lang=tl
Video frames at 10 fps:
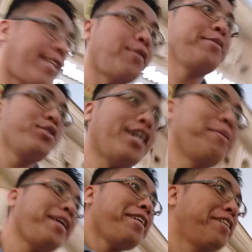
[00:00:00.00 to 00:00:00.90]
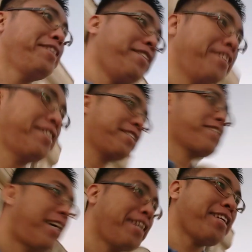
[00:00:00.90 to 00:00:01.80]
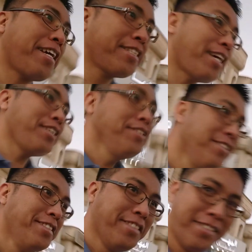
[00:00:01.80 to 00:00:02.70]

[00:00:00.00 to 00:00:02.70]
Tawid muna kami. Gaya nakita nyo.